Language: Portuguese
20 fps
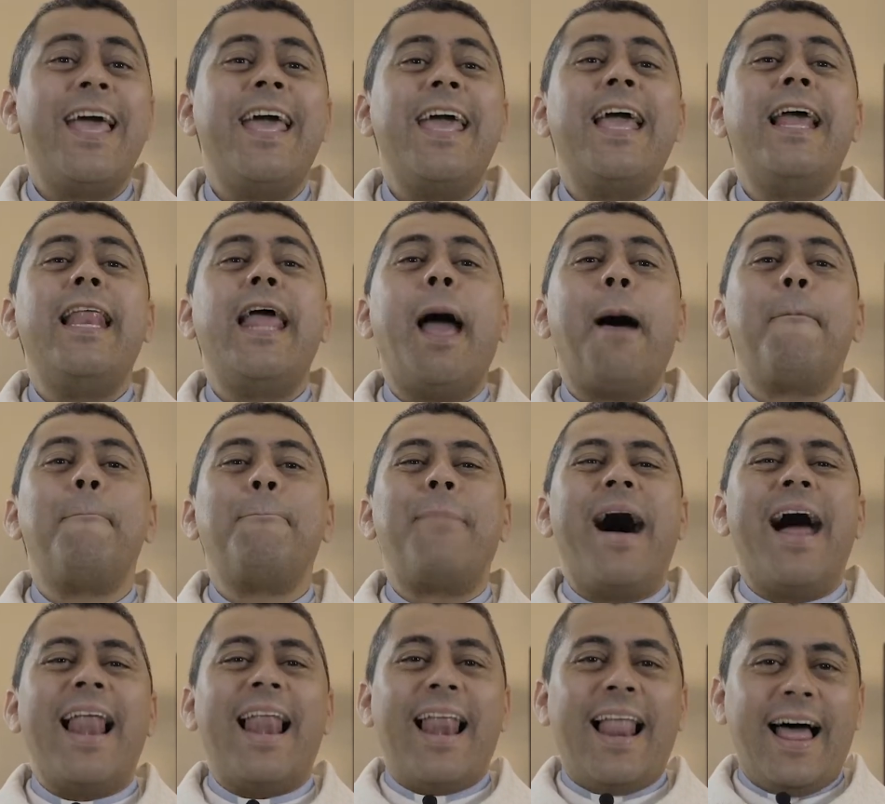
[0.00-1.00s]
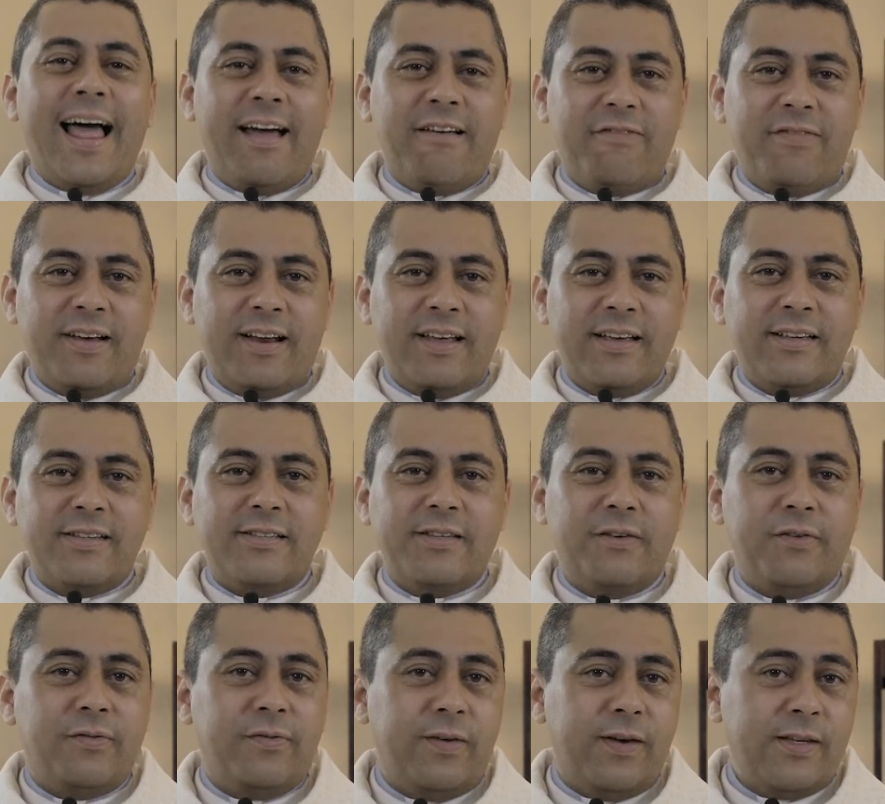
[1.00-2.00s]
Ele é a palavra que
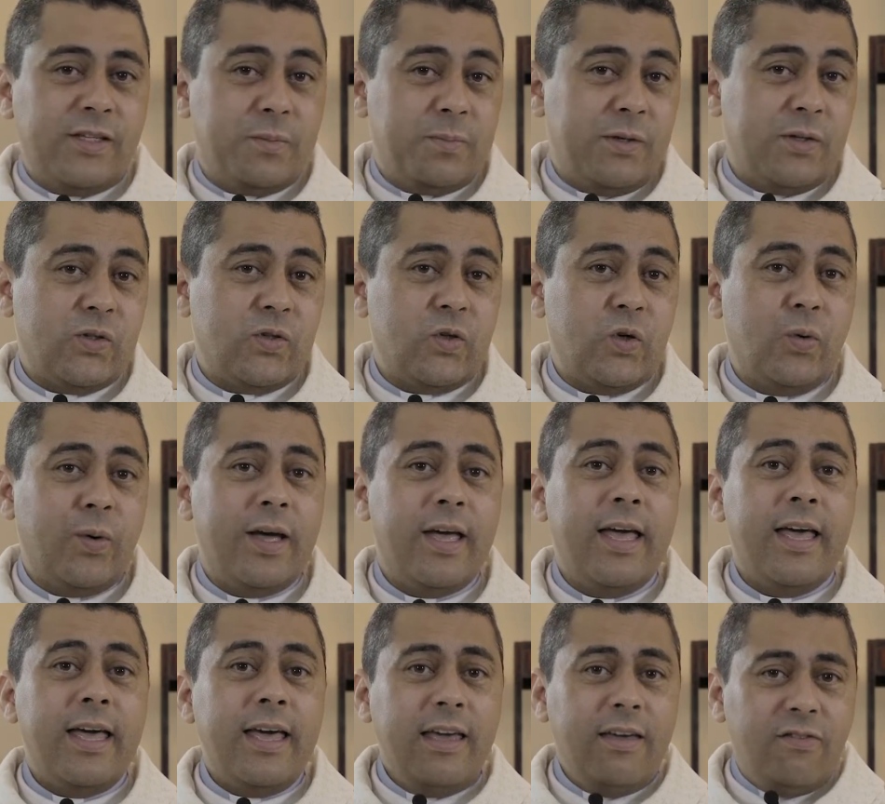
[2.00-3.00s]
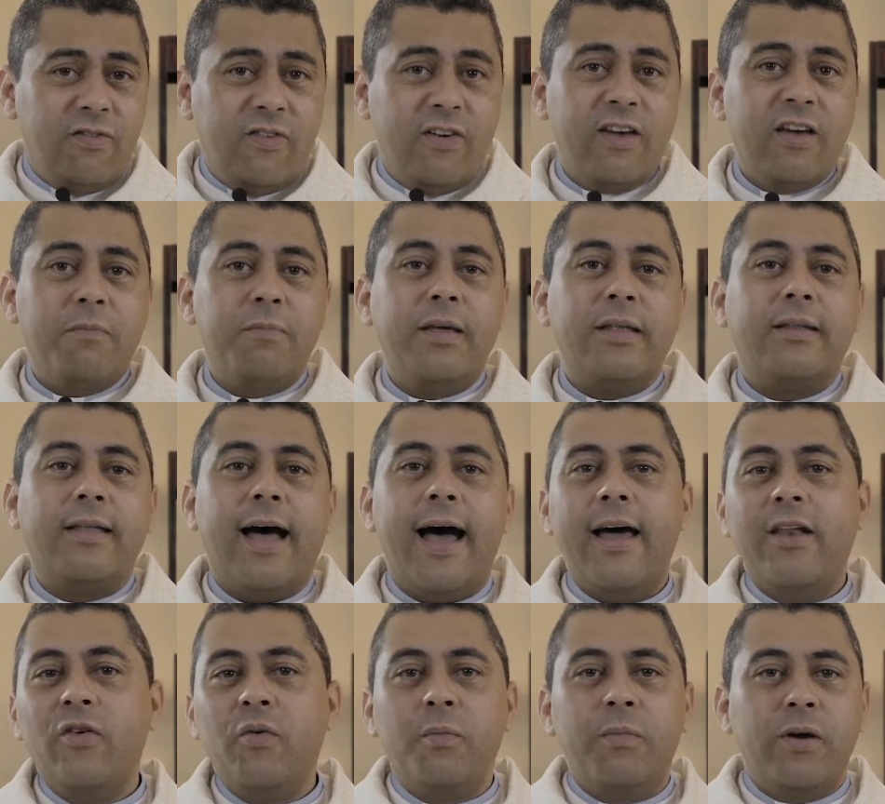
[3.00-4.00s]
se fez pessoa e veio
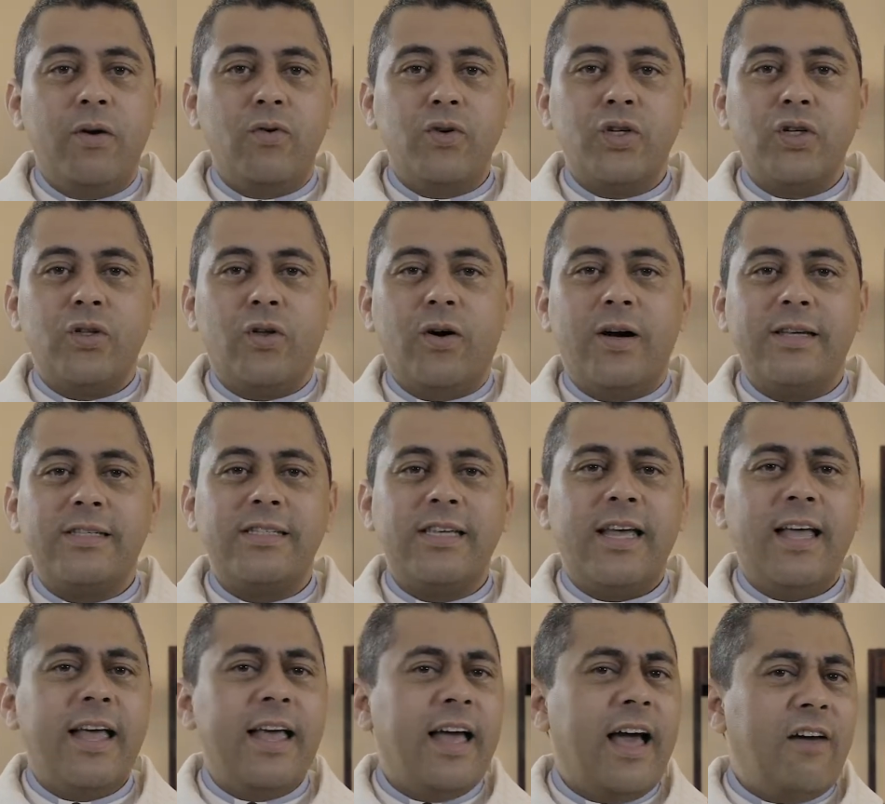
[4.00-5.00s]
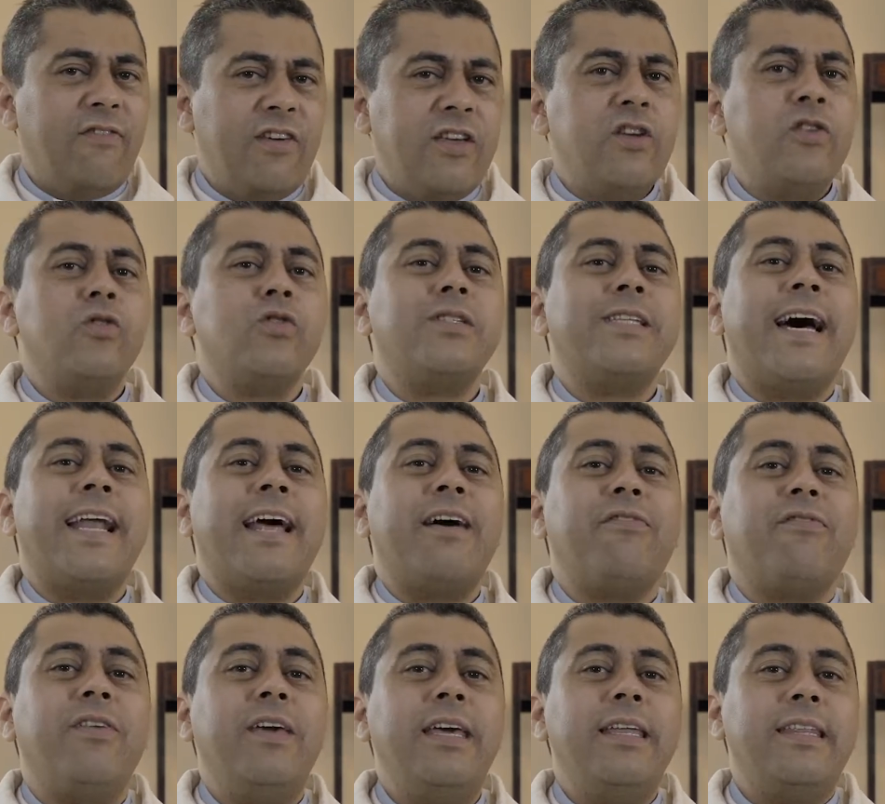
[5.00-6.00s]
habitar no meio de nós, a fim de nos dar a
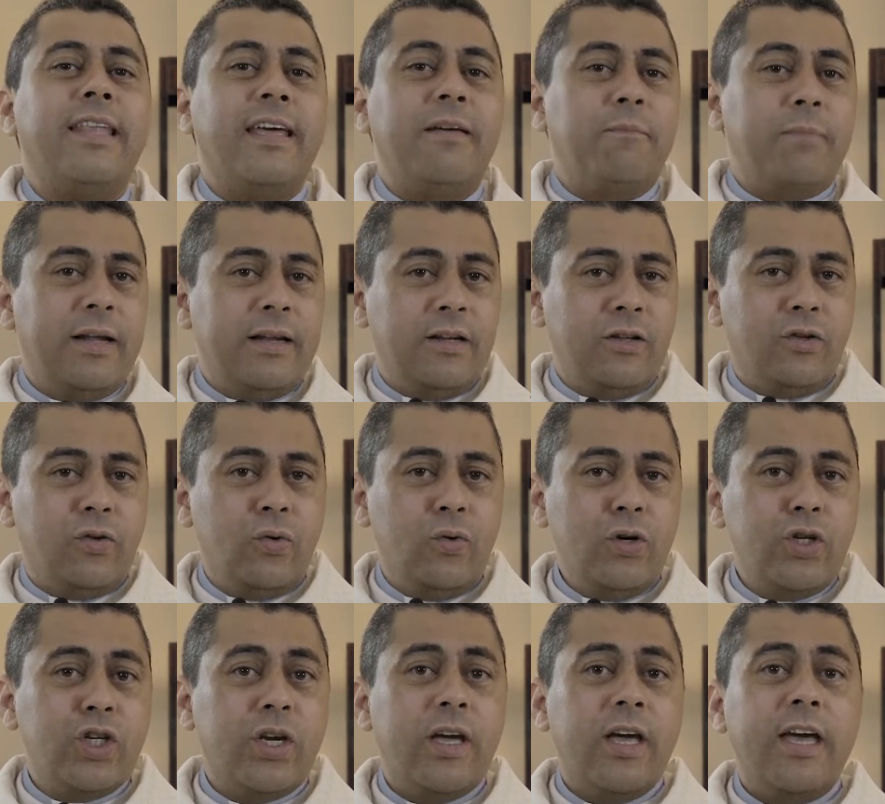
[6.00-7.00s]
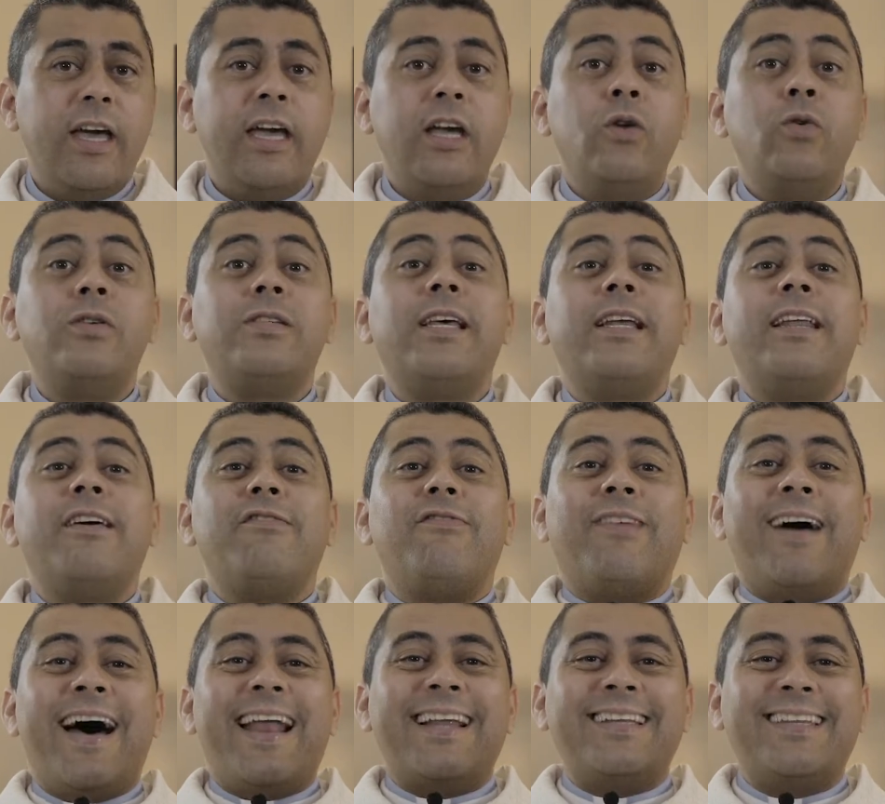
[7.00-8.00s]
vida em plenitude e nos
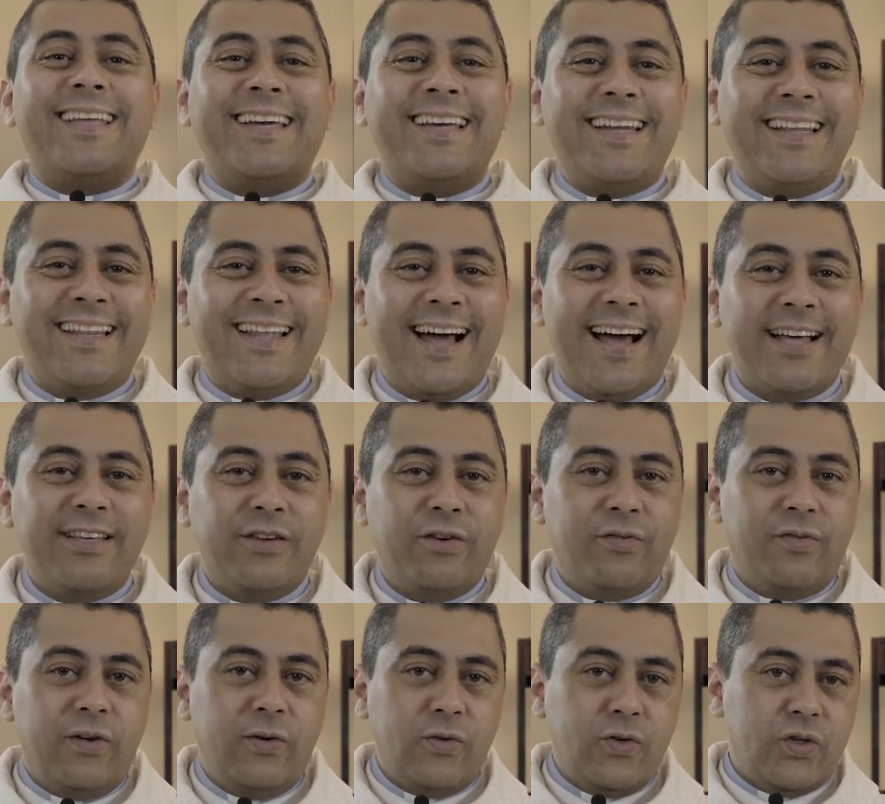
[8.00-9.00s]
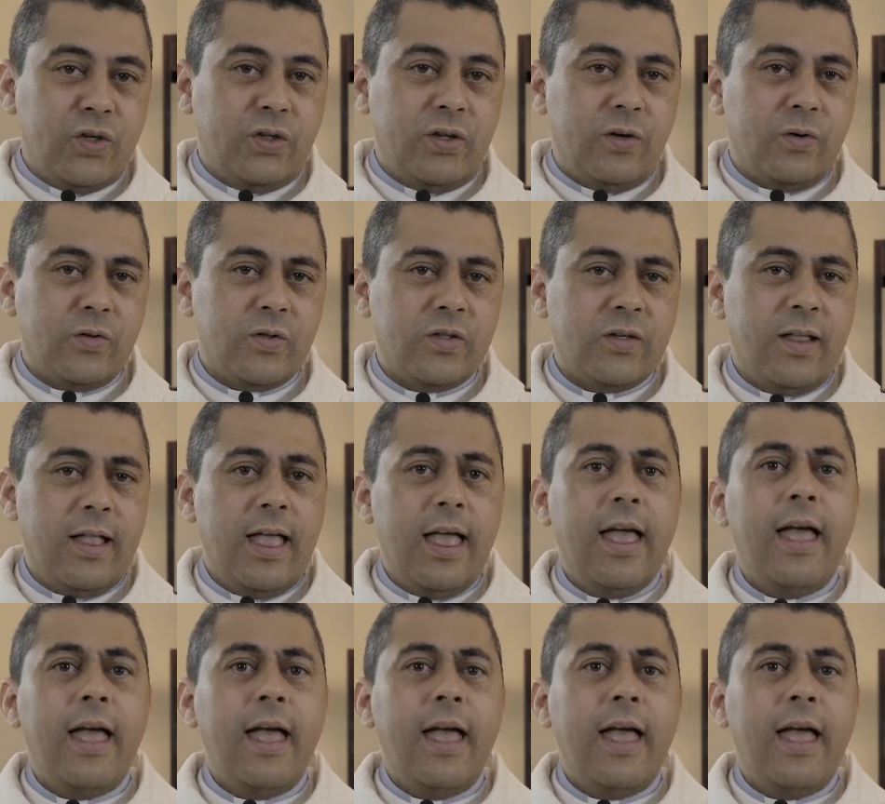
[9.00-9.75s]
elevar à dignidade de filhos de Deus.